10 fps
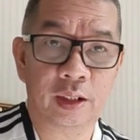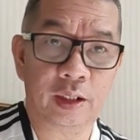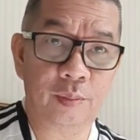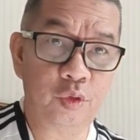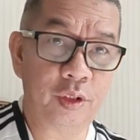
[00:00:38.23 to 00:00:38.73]

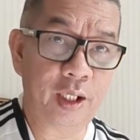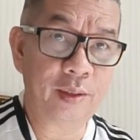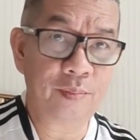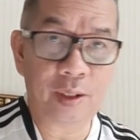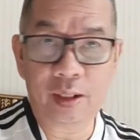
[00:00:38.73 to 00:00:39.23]

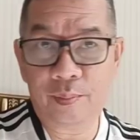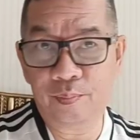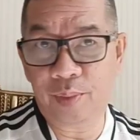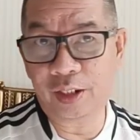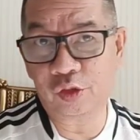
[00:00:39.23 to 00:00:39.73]
Kemudian pada
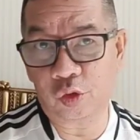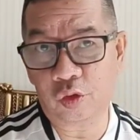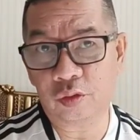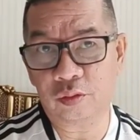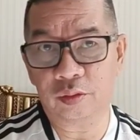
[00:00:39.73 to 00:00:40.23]

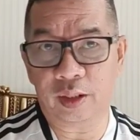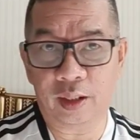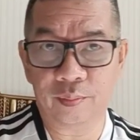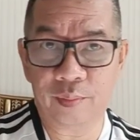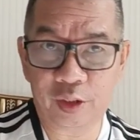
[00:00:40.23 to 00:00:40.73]
besok,
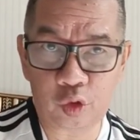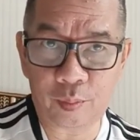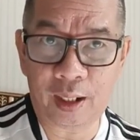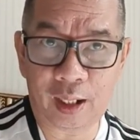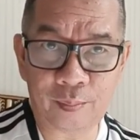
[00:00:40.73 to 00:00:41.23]
ya, besok
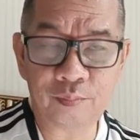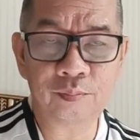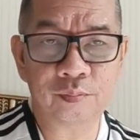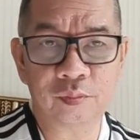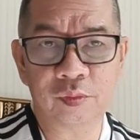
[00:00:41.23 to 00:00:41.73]
malam
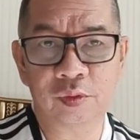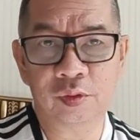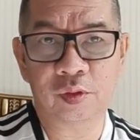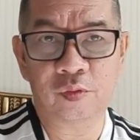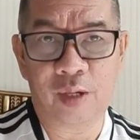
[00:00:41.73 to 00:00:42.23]

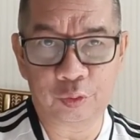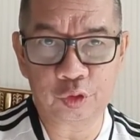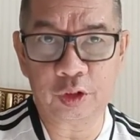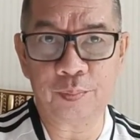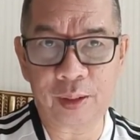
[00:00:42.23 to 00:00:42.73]
waktu
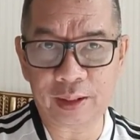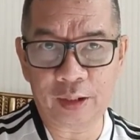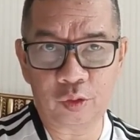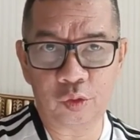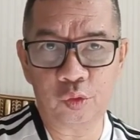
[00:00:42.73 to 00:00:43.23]
setempat
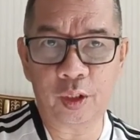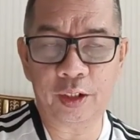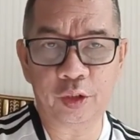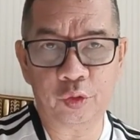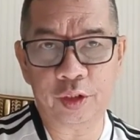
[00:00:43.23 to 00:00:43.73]
atau juga
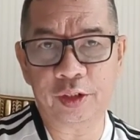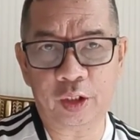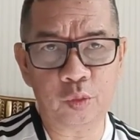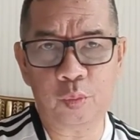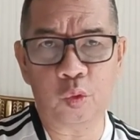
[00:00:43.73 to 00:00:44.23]
di Indonesia
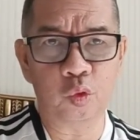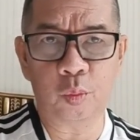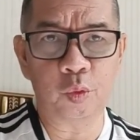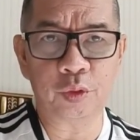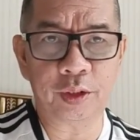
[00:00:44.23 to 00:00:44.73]
itu pukul
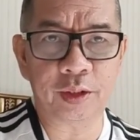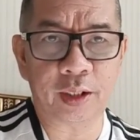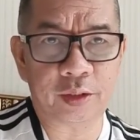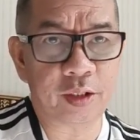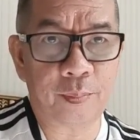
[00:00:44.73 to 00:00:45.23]

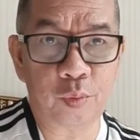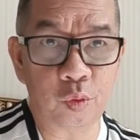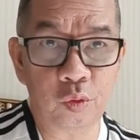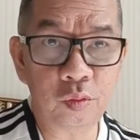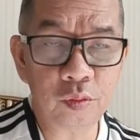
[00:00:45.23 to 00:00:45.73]
23.30
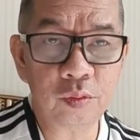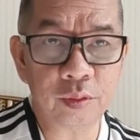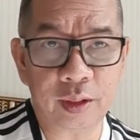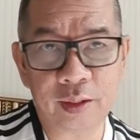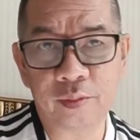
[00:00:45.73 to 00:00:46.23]

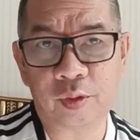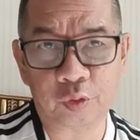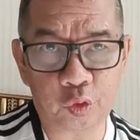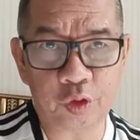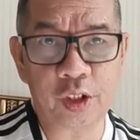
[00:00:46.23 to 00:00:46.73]
ya,
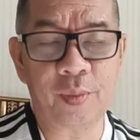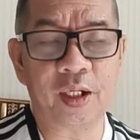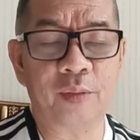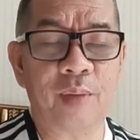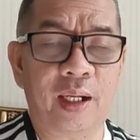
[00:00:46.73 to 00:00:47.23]
Indonesia
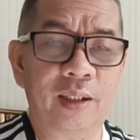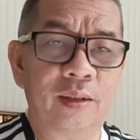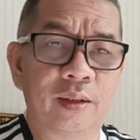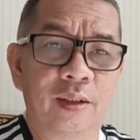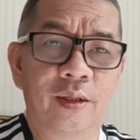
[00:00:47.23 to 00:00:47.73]
bagian barat
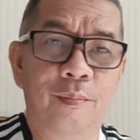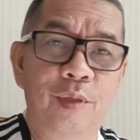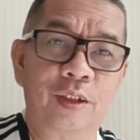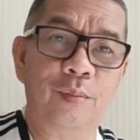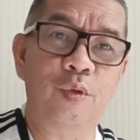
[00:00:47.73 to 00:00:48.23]

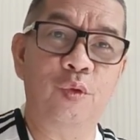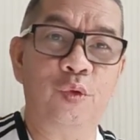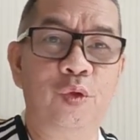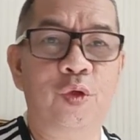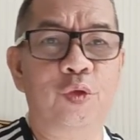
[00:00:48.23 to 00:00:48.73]

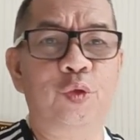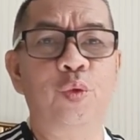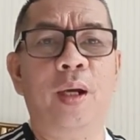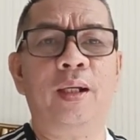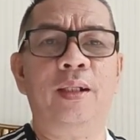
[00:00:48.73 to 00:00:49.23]
bertemu
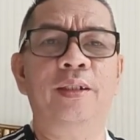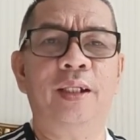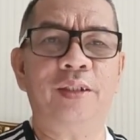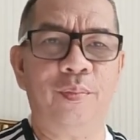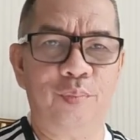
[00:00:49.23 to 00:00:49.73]
juara
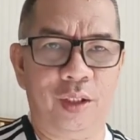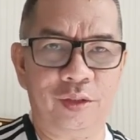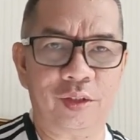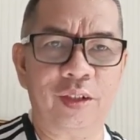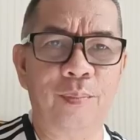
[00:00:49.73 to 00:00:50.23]
Liga
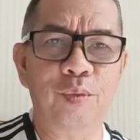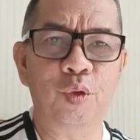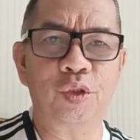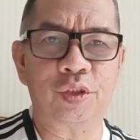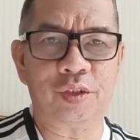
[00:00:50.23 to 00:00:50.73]
Champions, The
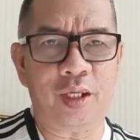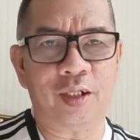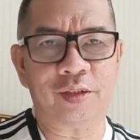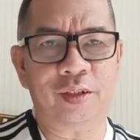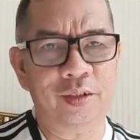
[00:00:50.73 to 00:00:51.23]
Blues
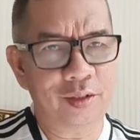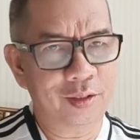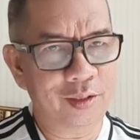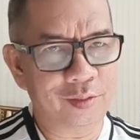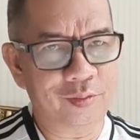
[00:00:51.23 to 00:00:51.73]

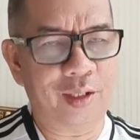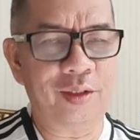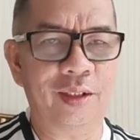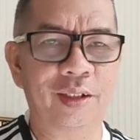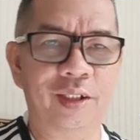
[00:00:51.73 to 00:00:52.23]
Chelsea
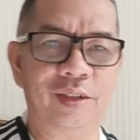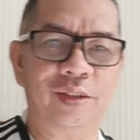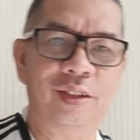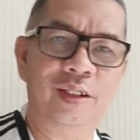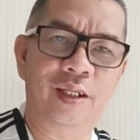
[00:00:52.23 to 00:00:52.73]
dari
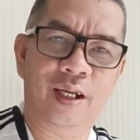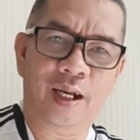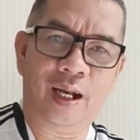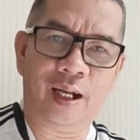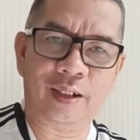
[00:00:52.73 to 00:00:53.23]
Inggris
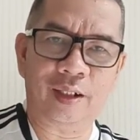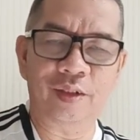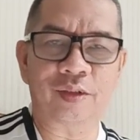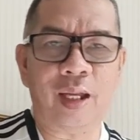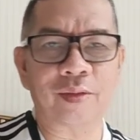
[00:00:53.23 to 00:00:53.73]
akan
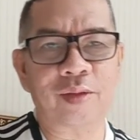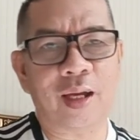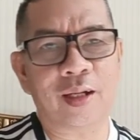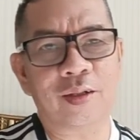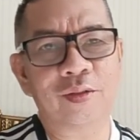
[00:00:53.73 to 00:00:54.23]
ditantang